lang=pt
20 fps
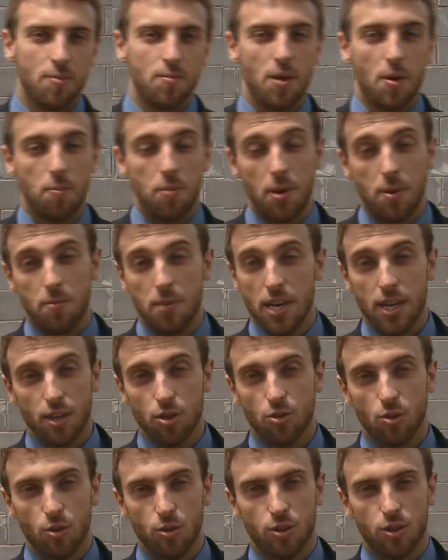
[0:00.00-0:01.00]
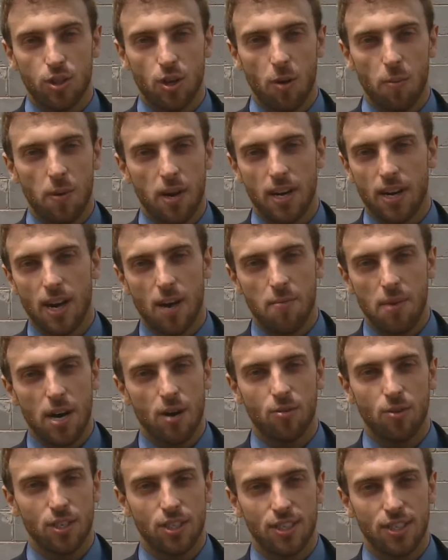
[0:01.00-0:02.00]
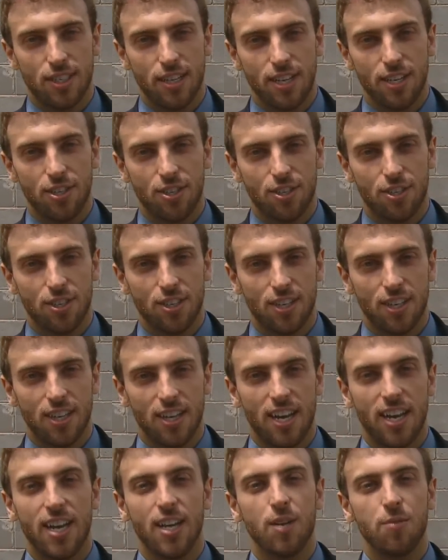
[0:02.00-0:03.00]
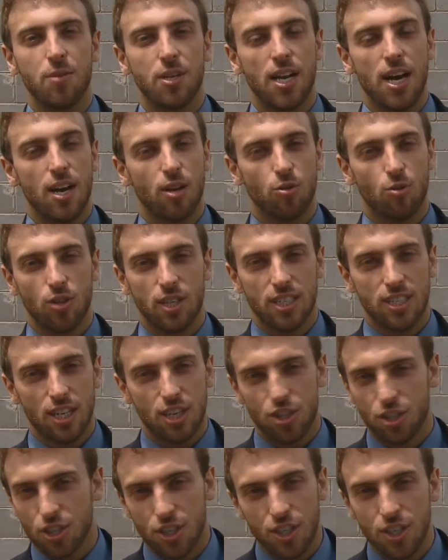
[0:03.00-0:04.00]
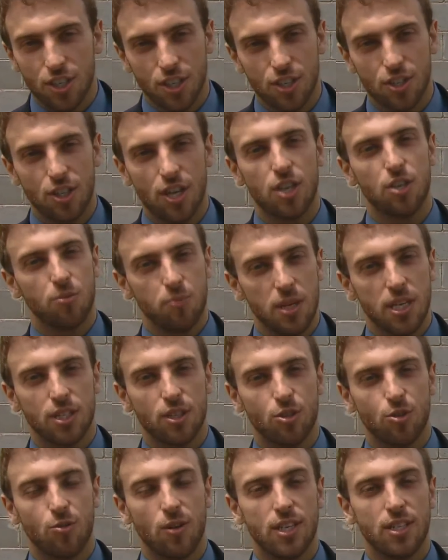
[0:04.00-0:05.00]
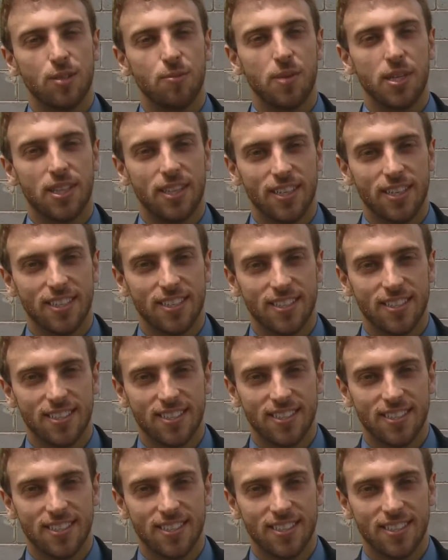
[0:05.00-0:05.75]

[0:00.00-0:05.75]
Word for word: Minha primeira solução para acabar com acidentes é eliminar todas as quinas das mesas do SBT.